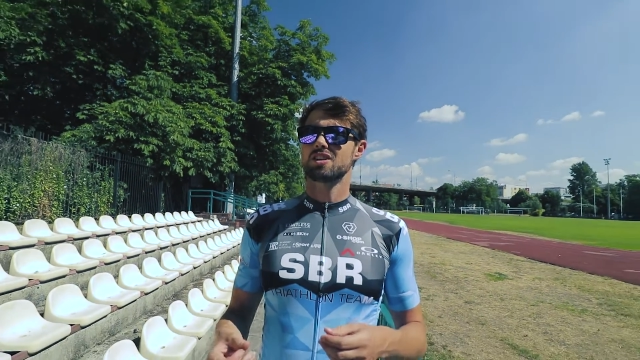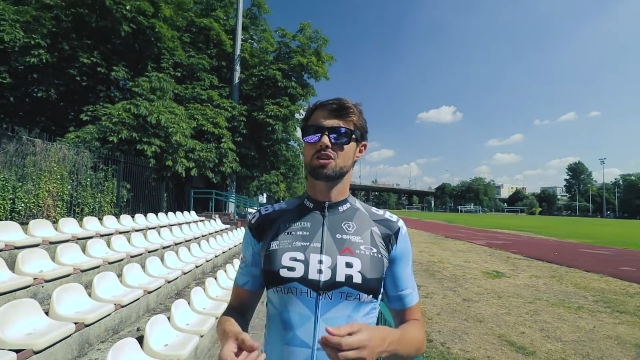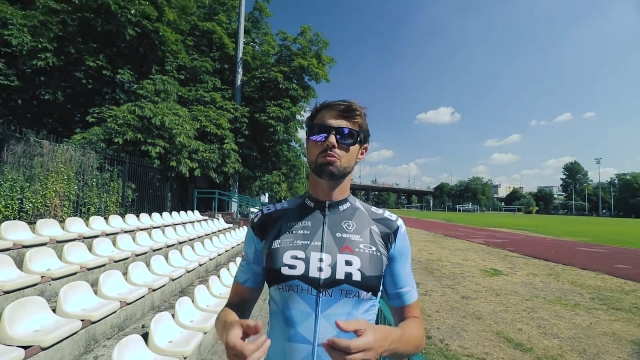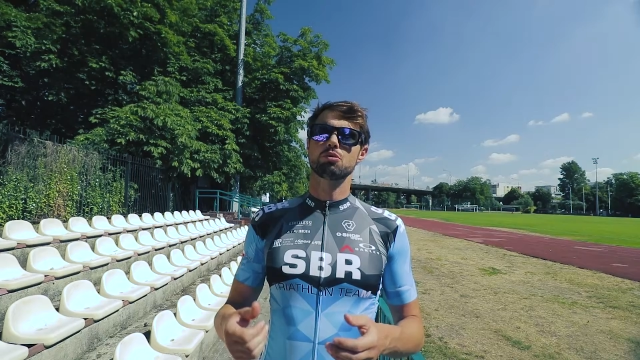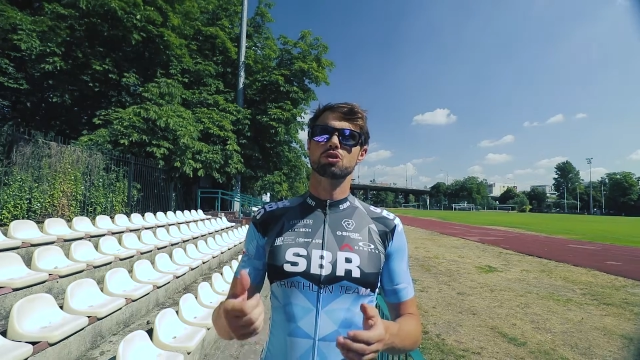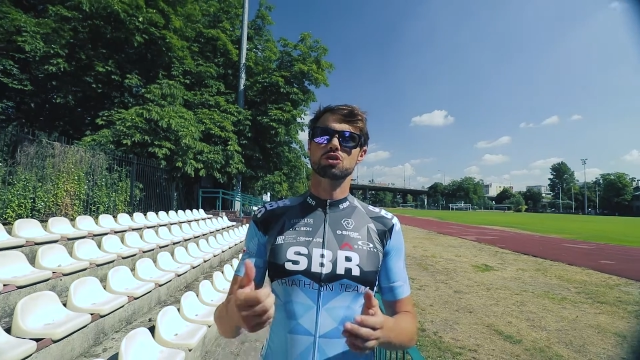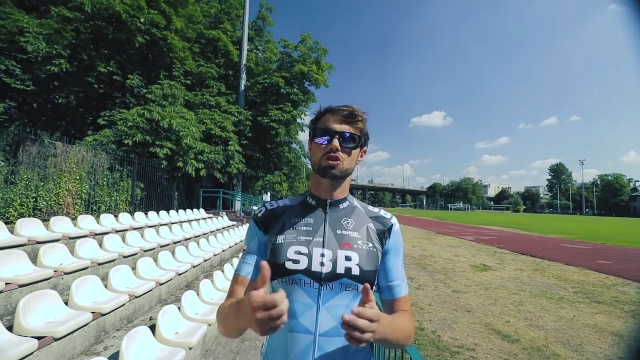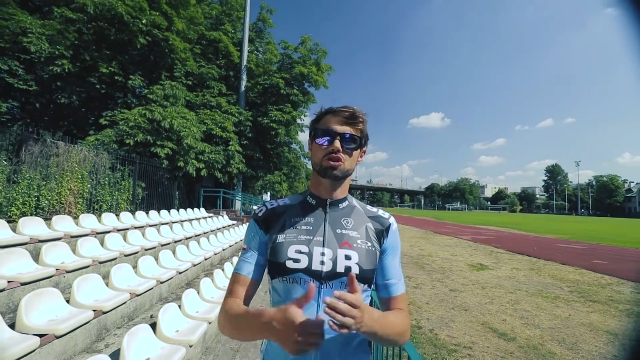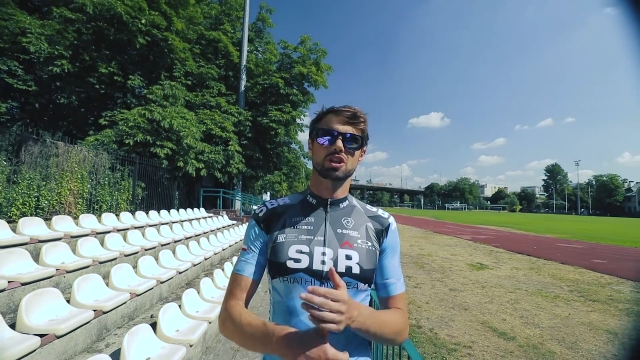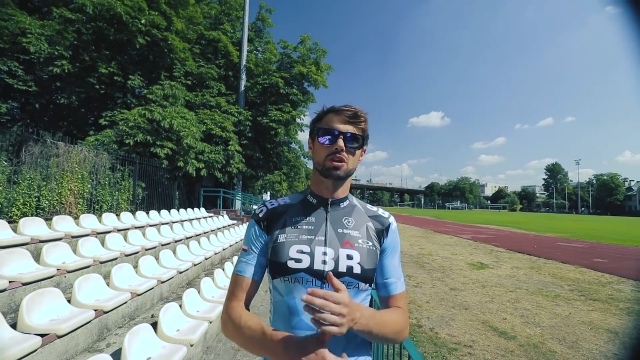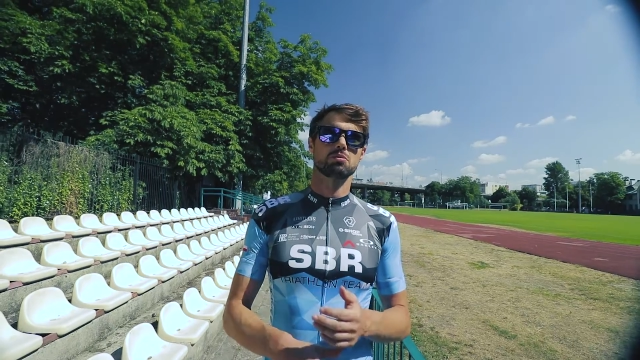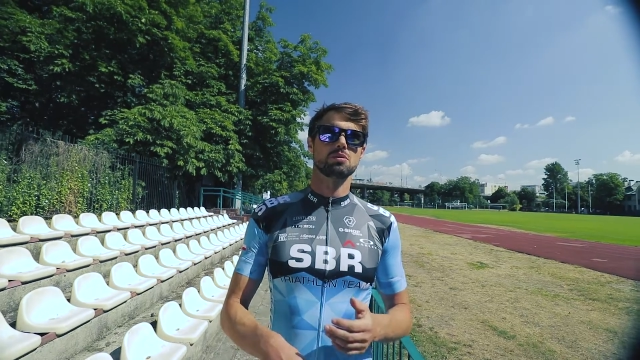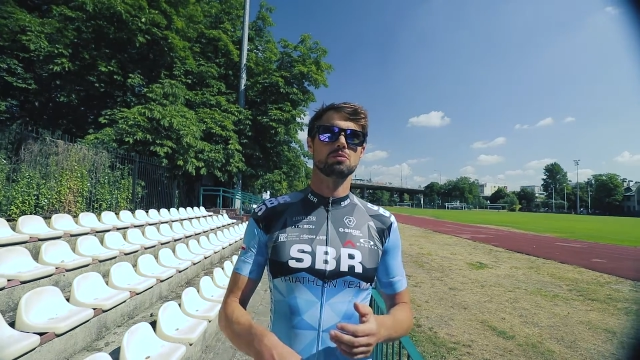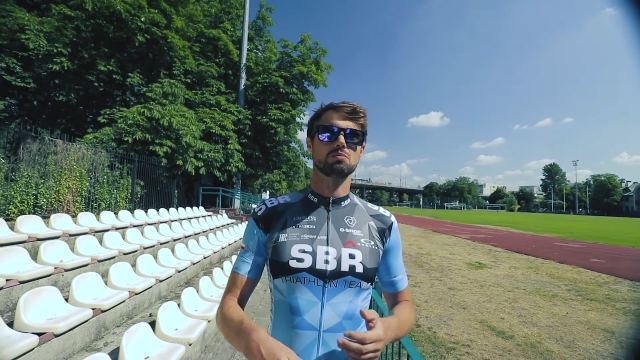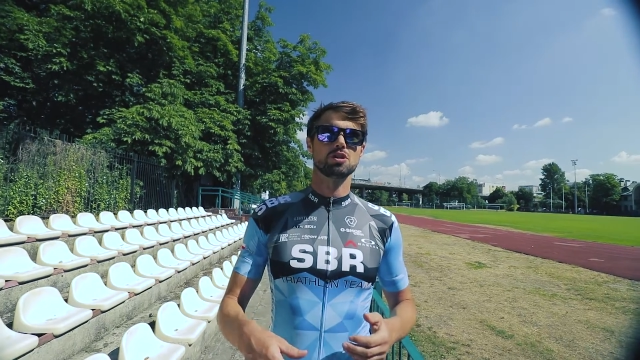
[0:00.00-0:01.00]
nie było
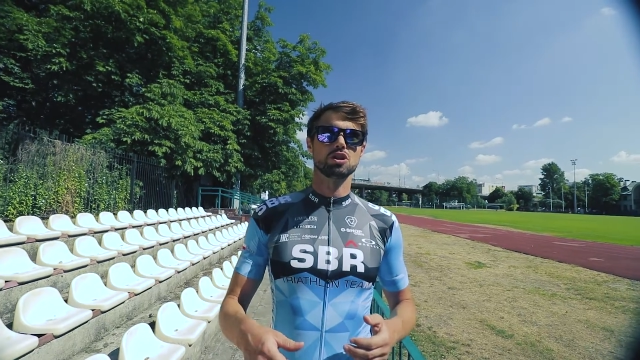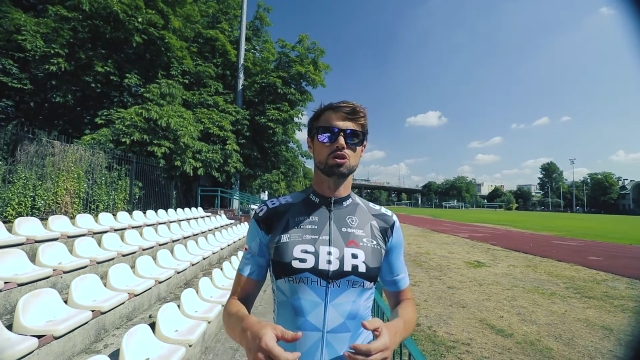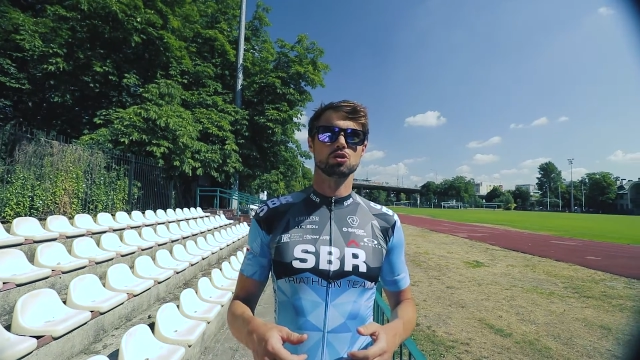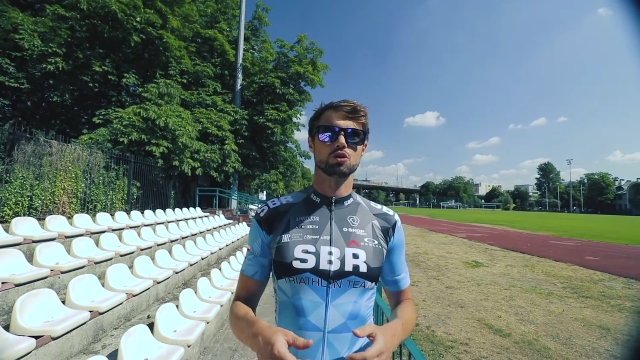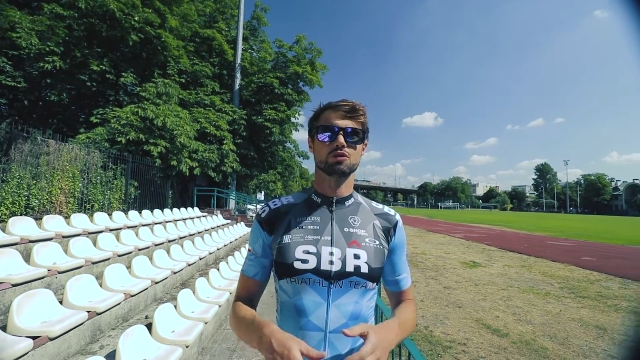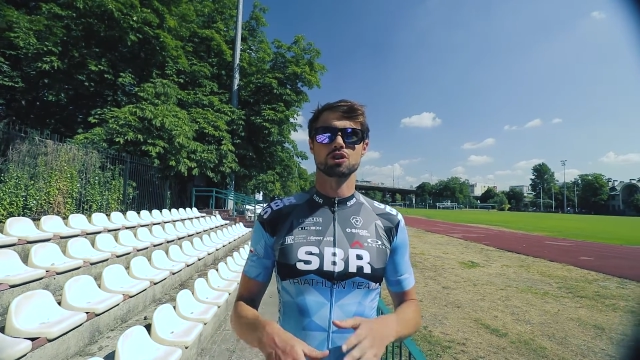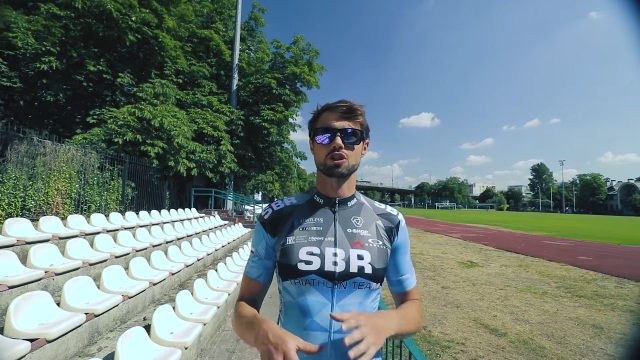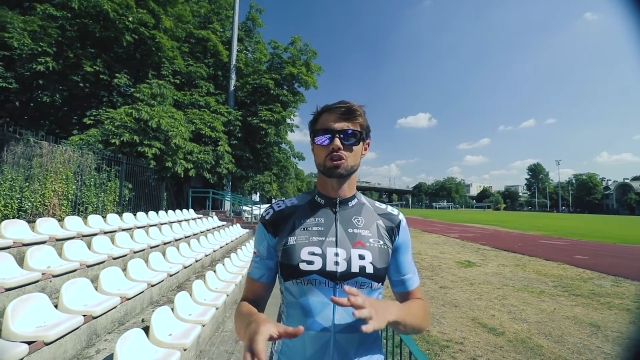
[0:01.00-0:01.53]
social mediów,